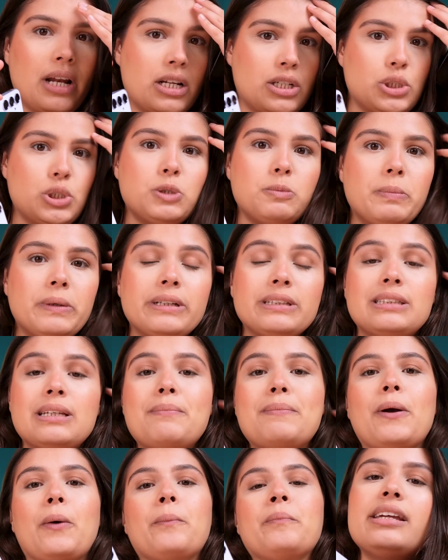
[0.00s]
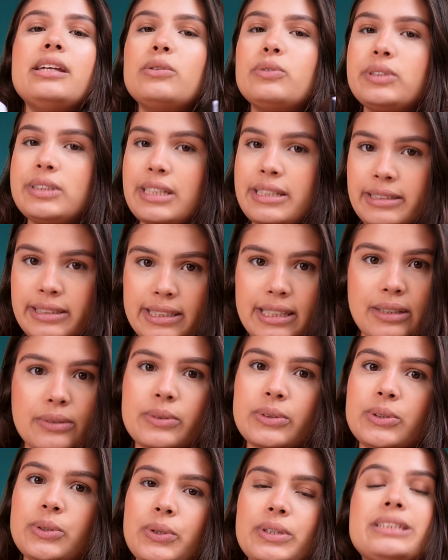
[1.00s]
ele, a gente percebeu. E, os, e sim,
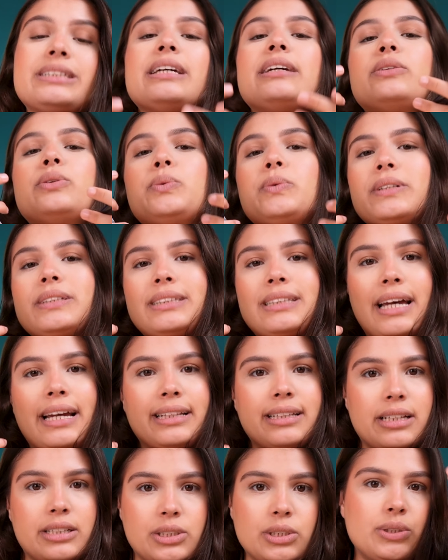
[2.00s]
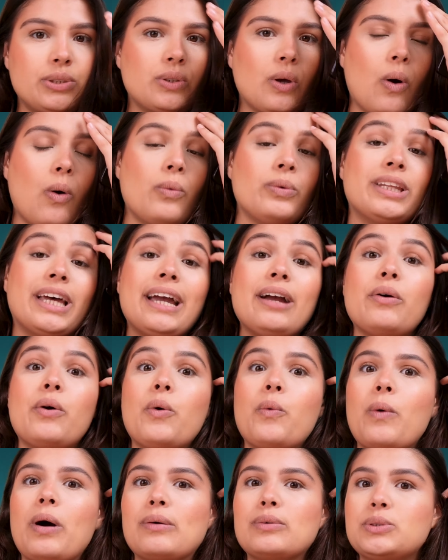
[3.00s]
os dois têm duas saídas de som, né?
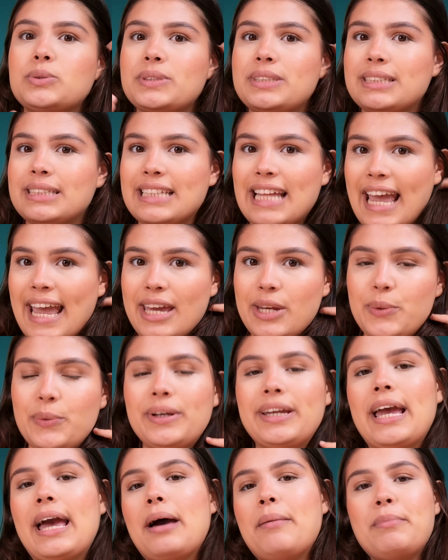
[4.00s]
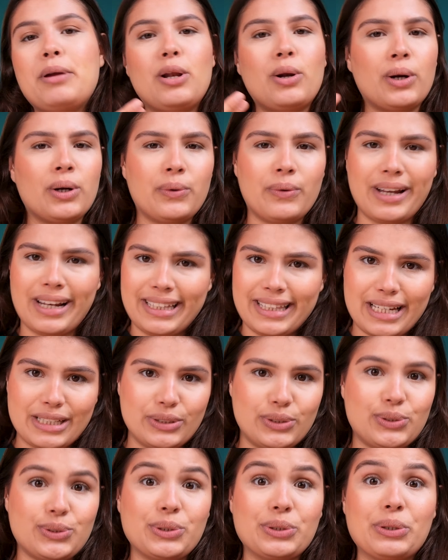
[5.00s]
Com áudio estéreo, que é a melhor
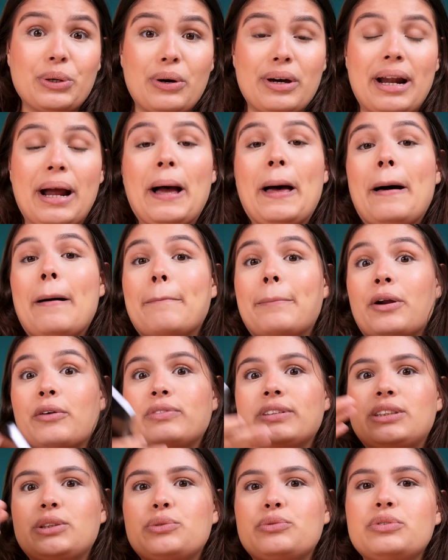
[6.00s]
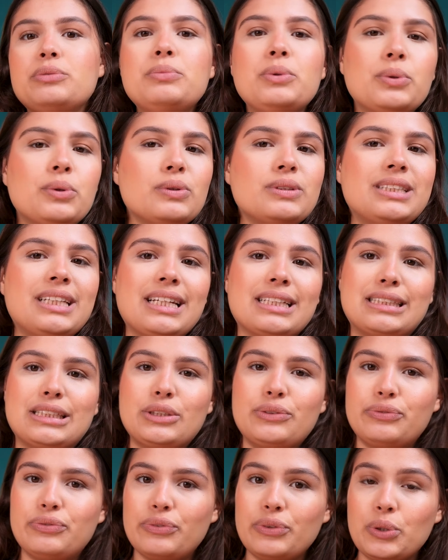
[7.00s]
qualidade sonora para você ouvir música,
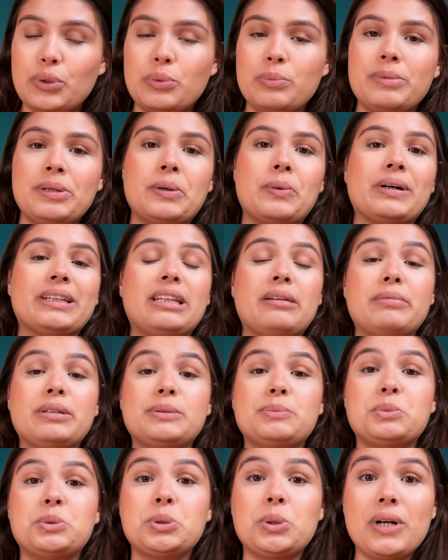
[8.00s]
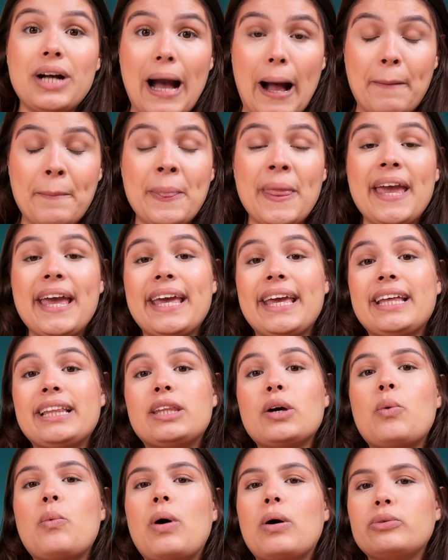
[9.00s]
assistir filme ou até mesmo jogar.
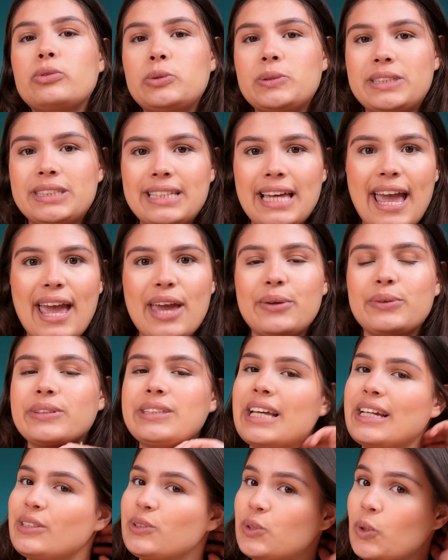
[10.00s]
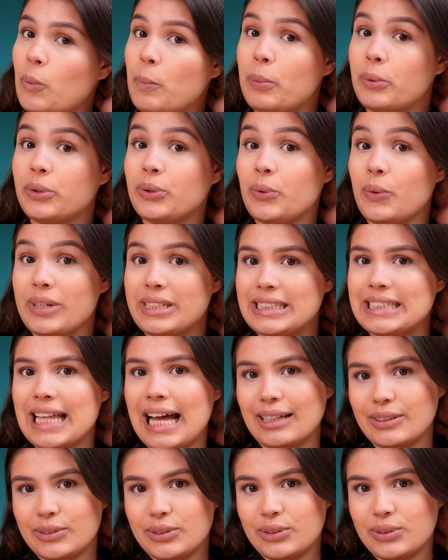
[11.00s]
Então, o áudio estéreo sai som por dois
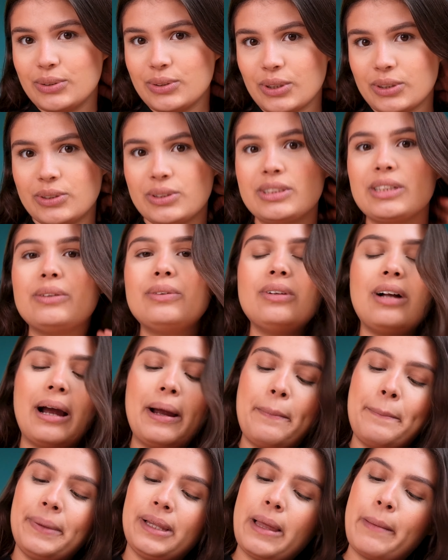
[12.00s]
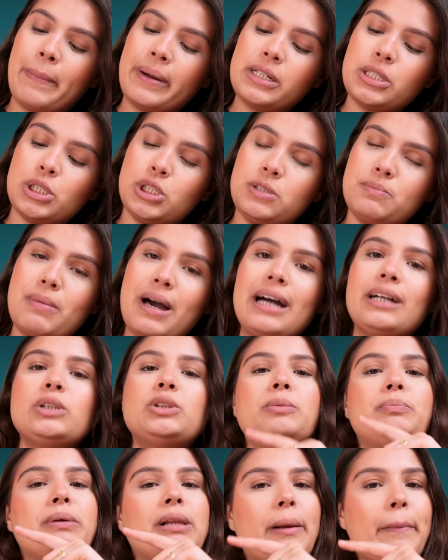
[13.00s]
lados do nosso celular, pela parte de
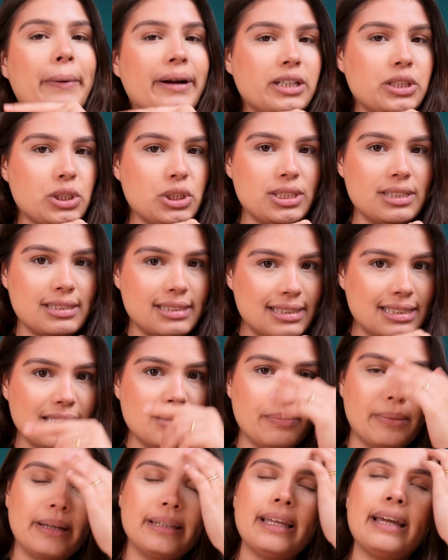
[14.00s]
baixo e pela parte de cima,